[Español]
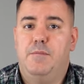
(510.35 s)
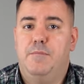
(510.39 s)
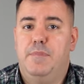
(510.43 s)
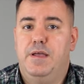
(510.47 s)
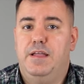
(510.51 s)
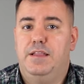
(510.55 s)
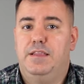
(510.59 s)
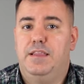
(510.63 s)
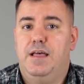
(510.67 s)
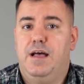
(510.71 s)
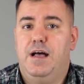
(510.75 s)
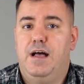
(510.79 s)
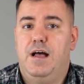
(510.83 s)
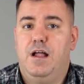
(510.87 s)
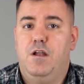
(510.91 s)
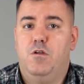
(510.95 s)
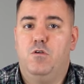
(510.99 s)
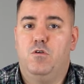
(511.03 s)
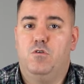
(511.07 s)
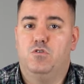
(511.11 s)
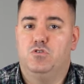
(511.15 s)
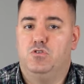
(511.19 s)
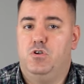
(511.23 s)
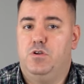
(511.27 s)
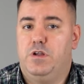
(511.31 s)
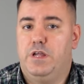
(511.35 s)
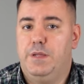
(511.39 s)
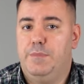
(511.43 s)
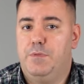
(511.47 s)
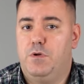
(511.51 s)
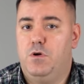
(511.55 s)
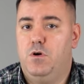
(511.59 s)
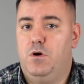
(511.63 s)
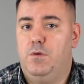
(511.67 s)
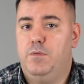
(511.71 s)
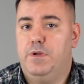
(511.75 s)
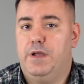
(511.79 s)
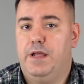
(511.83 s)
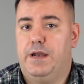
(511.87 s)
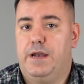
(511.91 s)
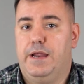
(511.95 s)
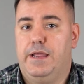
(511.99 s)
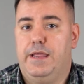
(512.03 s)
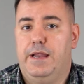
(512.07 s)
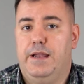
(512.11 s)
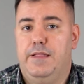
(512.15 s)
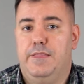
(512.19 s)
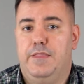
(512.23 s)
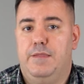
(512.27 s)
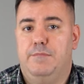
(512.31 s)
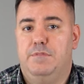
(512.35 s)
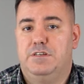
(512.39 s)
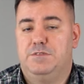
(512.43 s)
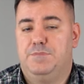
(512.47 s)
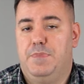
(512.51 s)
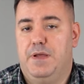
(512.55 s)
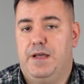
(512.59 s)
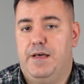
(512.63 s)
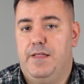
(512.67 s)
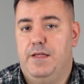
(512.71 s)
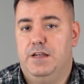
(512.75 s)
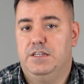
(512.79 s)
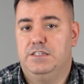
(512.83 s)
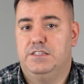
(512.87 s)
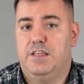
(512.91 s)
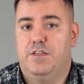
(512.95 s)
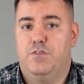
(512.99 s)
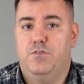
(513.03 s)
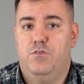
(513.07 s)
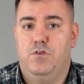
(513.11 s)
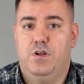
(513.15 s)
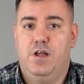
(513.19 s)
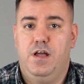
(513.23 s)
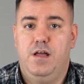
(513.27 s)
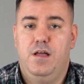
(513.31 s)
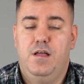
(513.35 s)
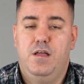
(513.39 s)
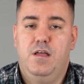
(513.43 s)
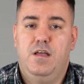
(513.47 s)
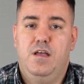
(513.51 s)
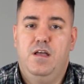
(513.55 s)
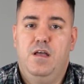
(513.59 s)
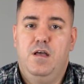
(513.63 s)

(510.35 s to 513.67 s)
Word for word: el metal o incluso el hip hop, que requieren de más pegada en esta zona,